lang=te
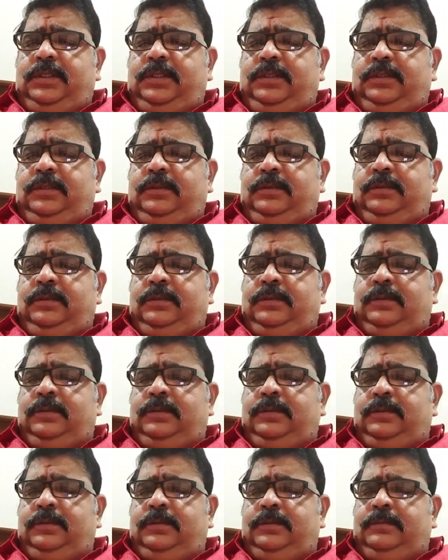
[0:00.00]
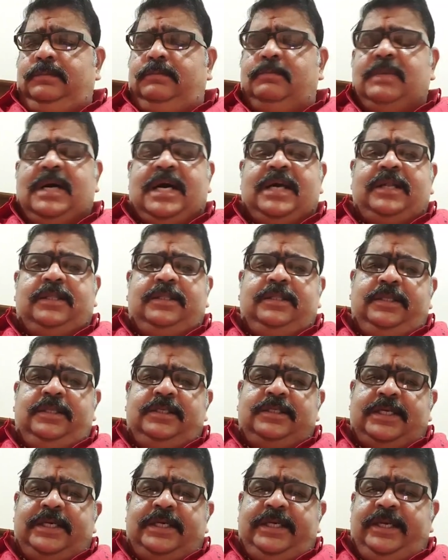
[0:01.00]
భారతదేశాన్ని ఏమీ చేయలేకపోతా
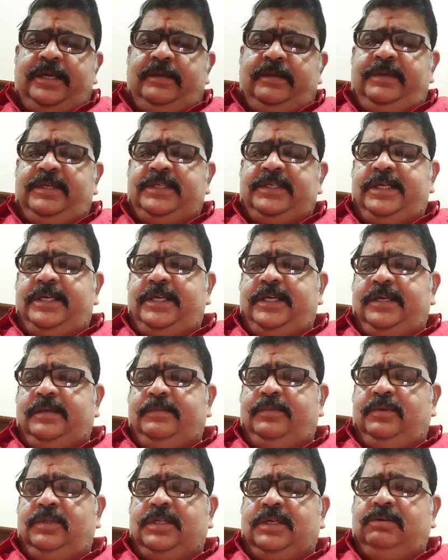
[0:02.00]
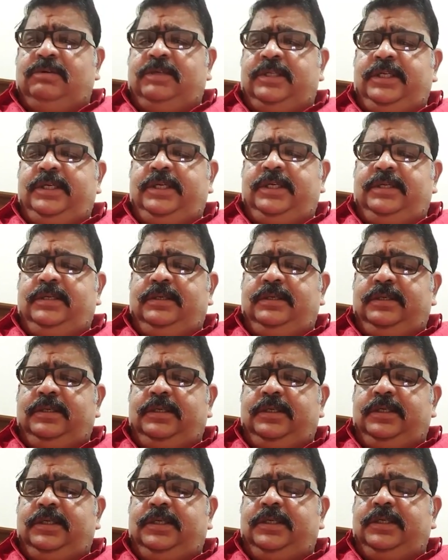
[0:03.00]
ఉన్నది కేసులు
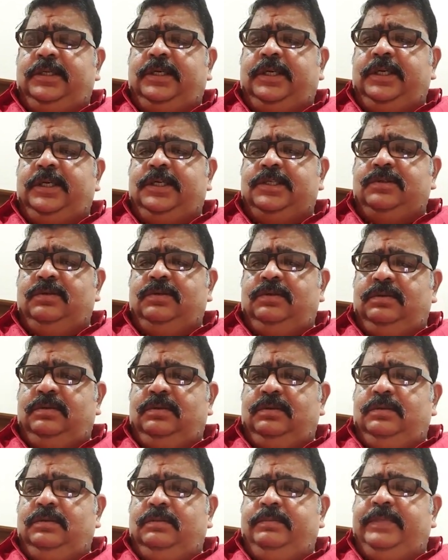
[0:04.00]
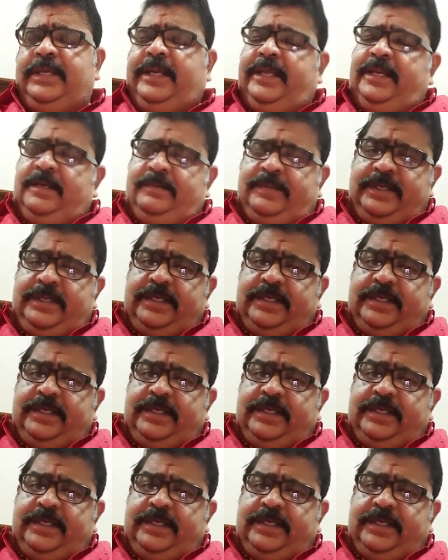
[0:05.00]
పెరిగినప్పటికీ కూడా అంటే ప్రస్తుతం